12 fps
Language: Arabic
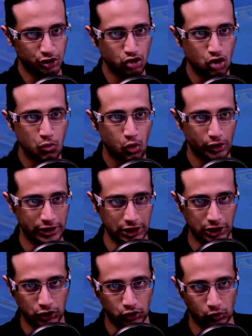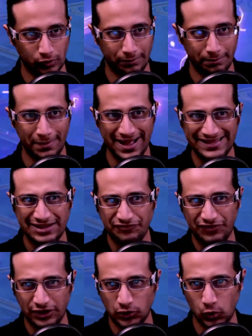شينوبو إلكترو ما
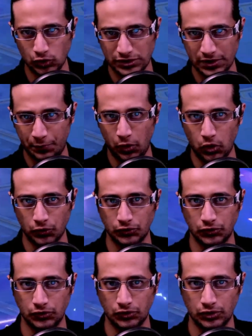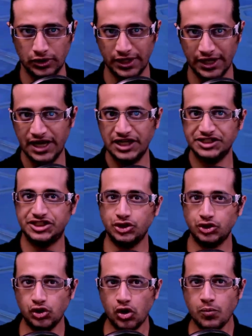تنفع تكون سبورت
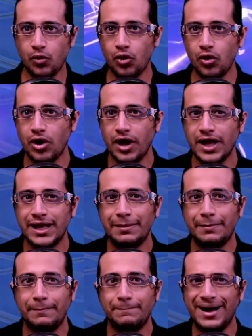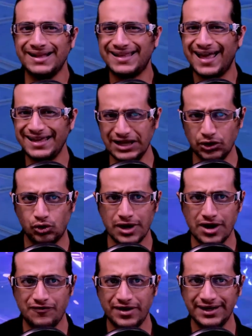شينوبو ما تهيل
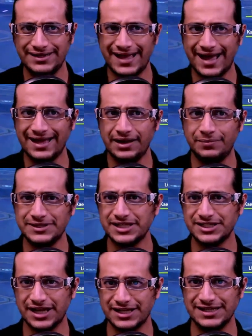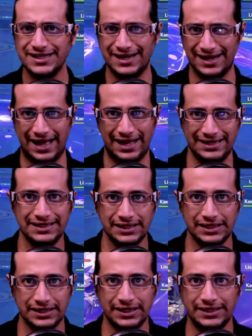كل الفريق تهيل بس الشخصية
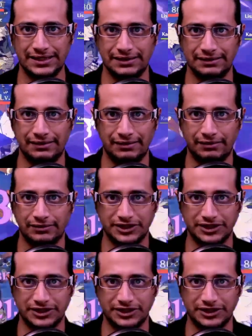الحالية اللي احنا